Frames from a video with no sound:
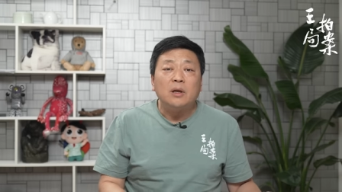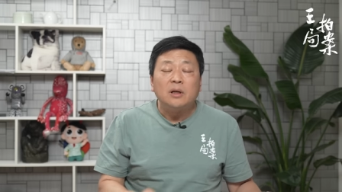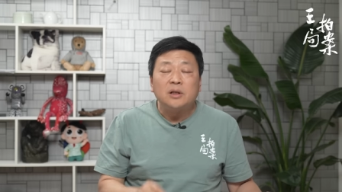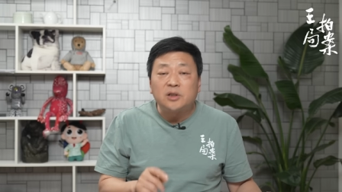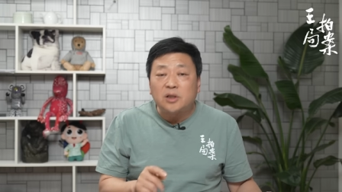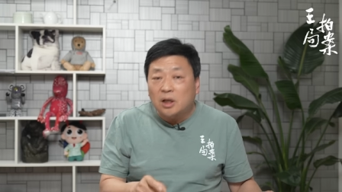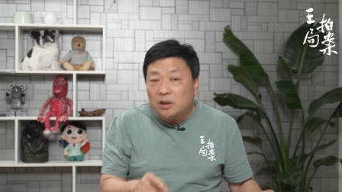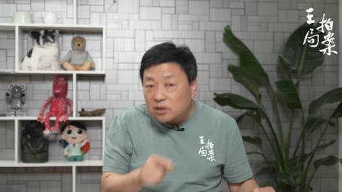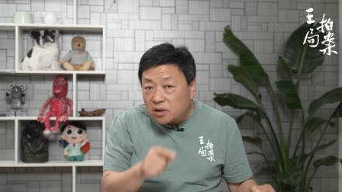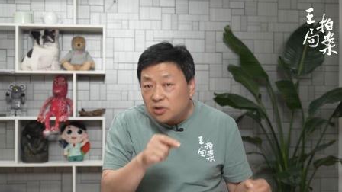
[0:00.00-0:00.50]

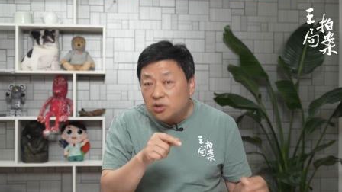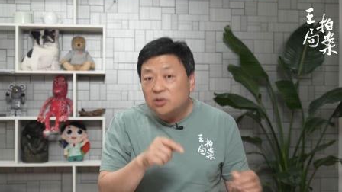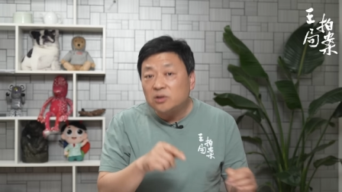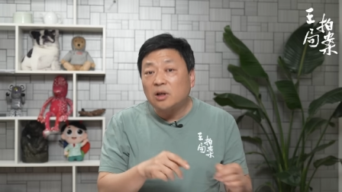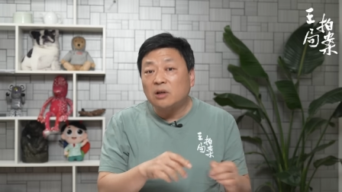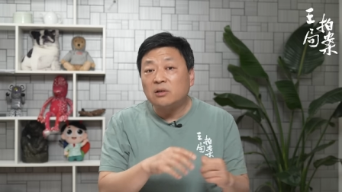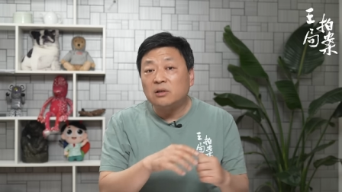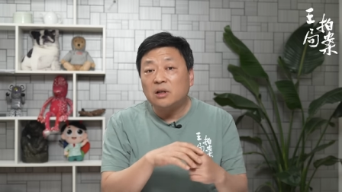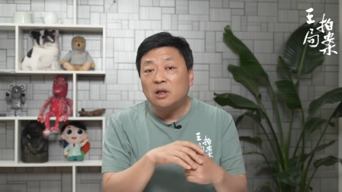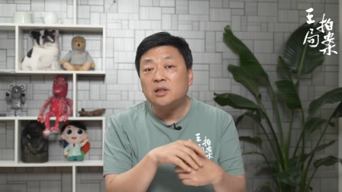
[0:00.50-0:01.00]
蒋介石
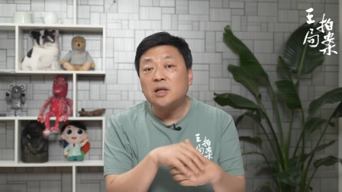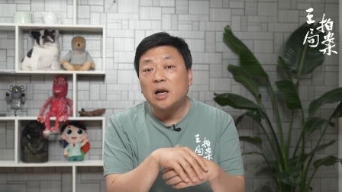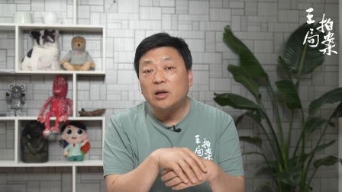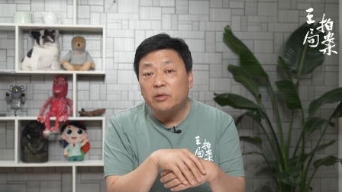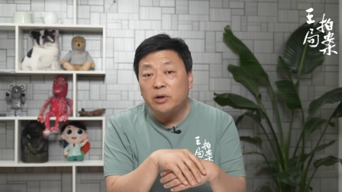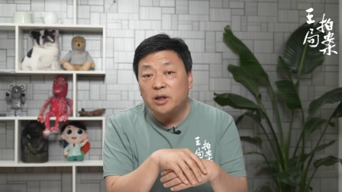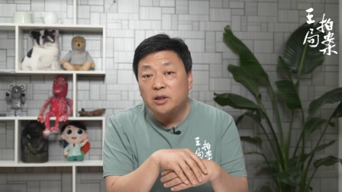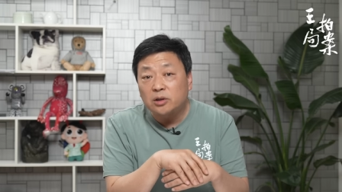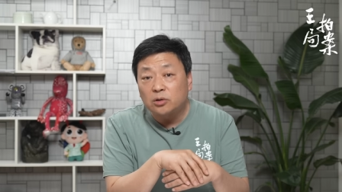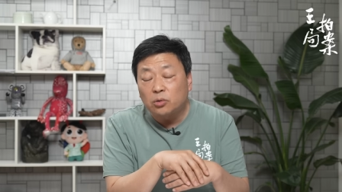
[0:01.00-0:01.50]
当时的战
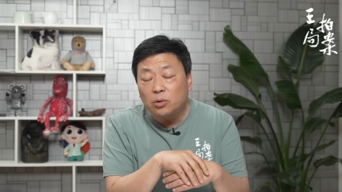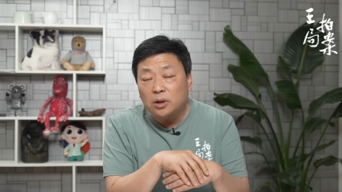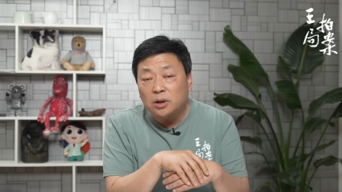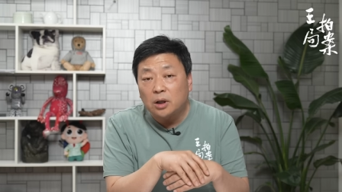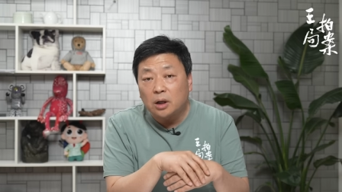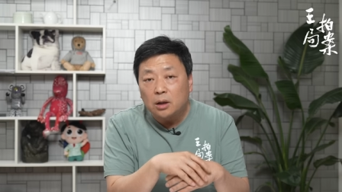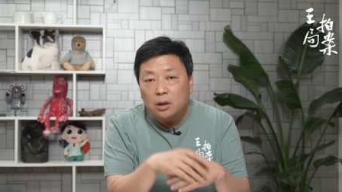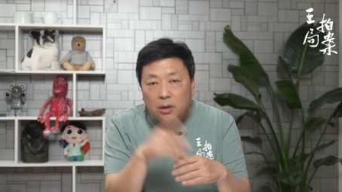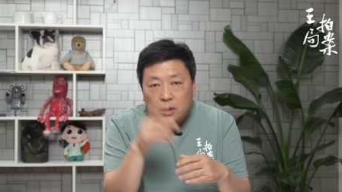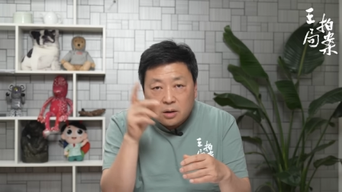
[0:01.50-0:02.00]
略也是对
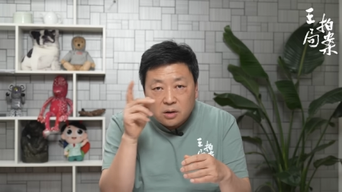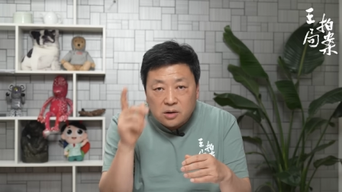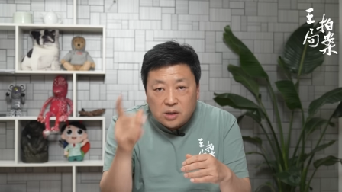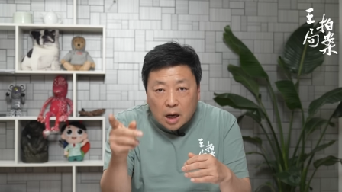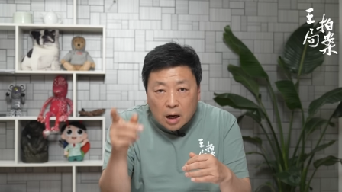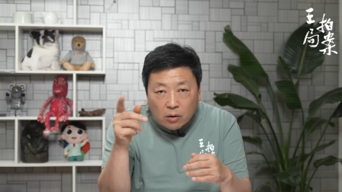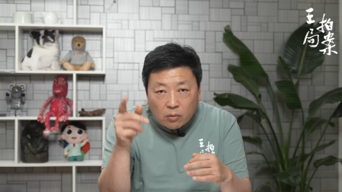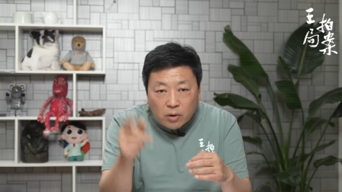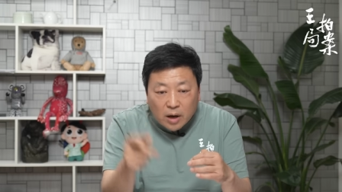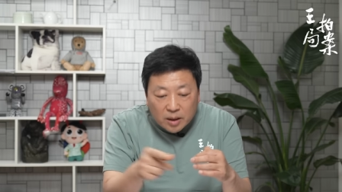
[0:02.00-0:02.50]
的，
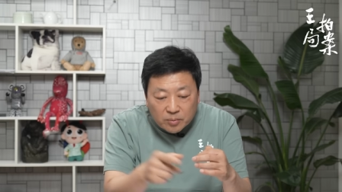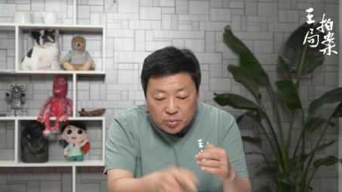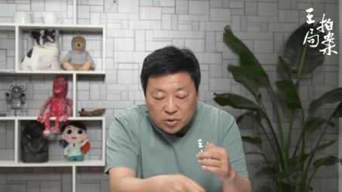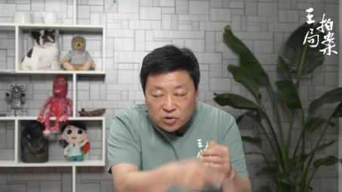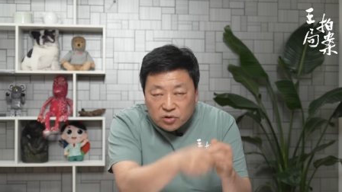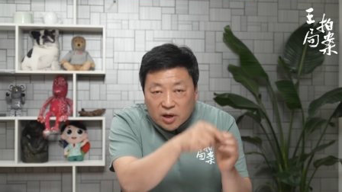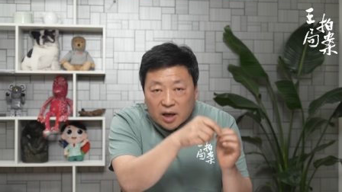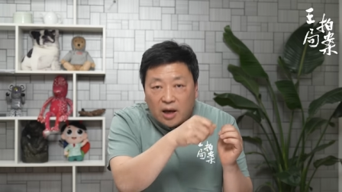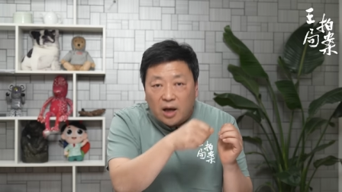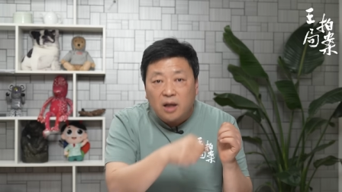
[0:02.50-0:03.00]
攘外必
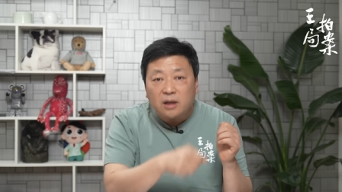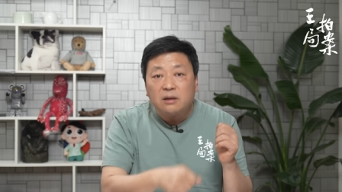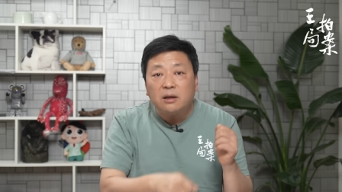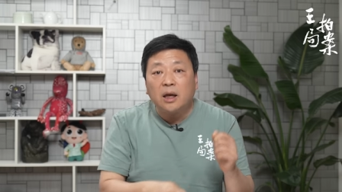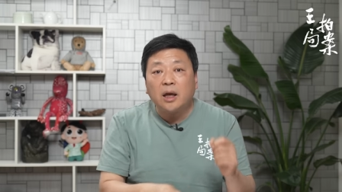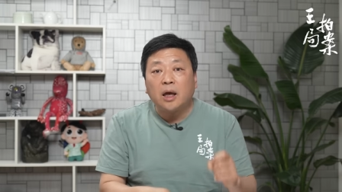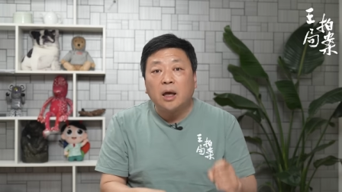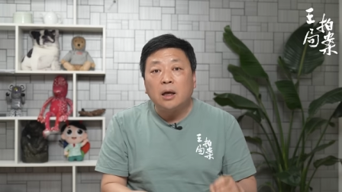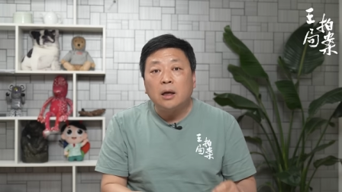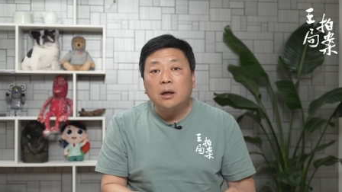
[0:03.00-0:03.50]
先安
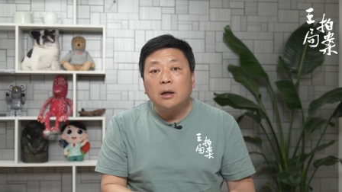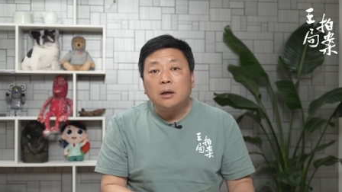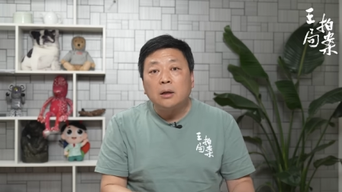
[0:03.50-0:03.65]
内。